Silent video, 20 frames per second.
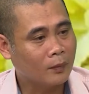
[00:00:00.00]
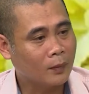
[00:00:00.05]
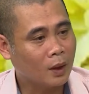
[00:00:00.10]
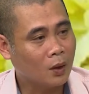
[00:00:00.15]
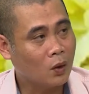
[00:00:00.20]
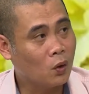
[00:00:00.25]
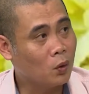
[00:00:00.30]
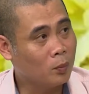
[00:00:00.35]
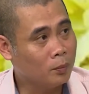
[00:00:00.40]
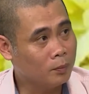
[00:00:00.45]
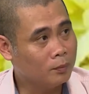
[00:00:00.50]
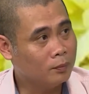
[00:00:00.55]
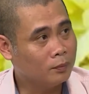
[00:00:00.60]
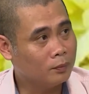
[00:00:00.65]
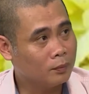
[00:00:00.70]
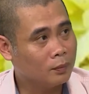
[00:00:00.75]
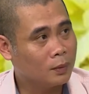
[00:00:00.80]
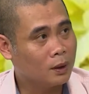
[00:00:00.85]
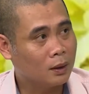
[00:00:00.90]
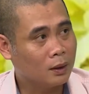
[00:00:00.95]
cốm
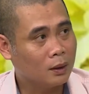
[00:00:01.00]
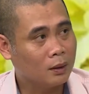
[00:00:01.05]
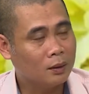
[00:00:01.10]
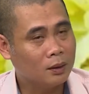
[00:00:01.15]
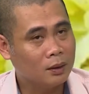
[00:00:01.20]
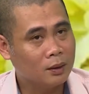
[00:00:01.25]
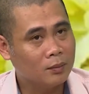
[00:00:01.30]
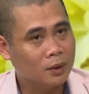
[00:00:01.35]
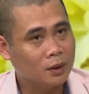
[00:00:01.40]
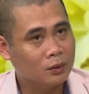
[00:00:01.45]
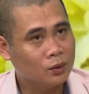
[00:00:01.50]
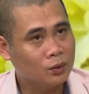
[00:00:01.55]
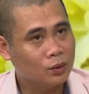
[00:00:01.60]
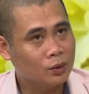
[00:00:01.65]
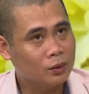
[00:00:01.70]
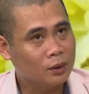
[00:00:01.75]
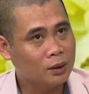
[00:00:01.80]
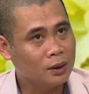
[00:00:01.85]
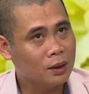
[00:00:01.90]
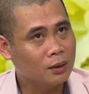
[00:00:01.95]
Đấy, nhưng mà
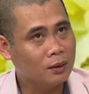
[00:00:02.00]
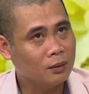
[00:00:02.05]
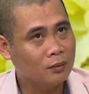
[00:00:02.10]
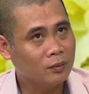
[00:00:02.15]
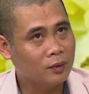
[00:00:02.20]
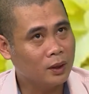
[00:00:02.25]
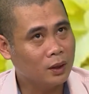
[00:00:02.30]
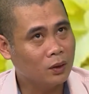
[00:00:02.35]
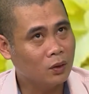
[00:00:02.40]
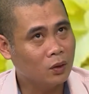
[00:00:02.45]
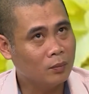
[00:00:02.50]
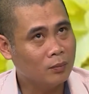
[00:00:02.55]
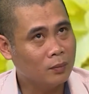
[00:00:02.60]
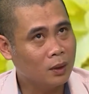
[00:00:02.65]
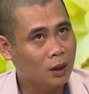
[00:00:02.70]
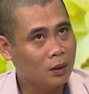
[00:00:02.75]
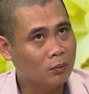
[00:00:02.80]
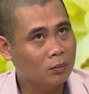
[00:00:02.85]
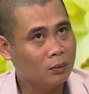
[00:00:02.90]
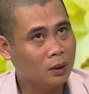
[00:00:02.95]
riêng vị cốm
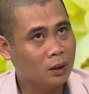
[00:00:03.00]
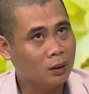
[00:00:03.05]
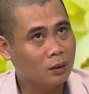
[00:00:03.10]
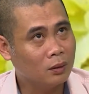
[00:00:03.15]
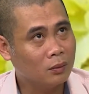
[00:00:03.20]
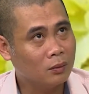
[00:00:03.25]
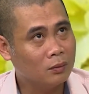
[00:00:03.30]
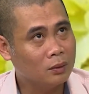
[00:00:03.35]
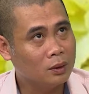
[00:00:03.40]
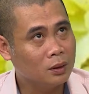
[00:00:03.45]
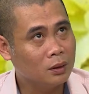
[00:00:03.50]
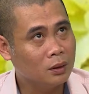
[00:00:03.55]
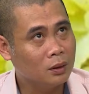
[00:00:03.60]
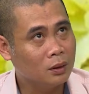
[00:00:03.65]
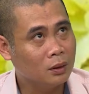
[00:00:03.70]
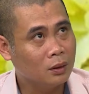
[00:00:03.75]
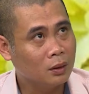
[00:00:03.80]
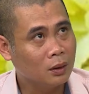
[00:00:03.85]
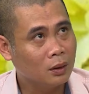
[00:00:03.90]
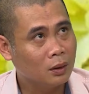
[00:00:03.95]
không thì nó cũng
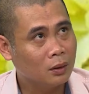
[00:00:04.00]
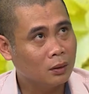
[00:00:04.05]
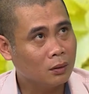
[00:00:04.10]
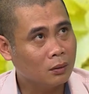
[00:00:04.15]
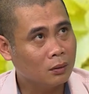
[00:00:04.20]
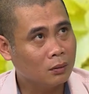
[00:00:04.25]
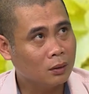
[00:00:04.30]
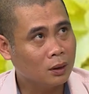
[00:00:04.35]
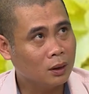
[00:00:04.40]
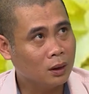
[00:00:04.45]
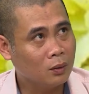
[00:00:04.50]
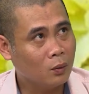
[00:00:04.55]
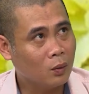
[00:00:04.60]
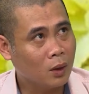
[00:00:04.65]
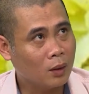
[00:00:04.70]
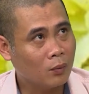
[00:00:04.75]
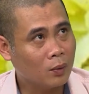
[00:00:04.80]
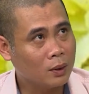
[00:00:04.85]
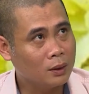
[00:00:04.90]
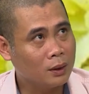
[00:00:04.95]
chưa nó khi
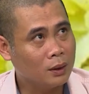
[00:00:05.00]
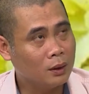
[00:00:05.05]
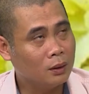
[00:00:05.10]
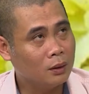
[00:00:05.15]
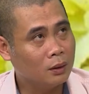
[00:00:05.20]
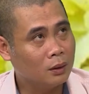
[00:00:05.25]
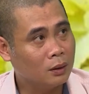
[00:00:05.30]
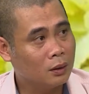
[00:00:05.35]
qua quá trình à,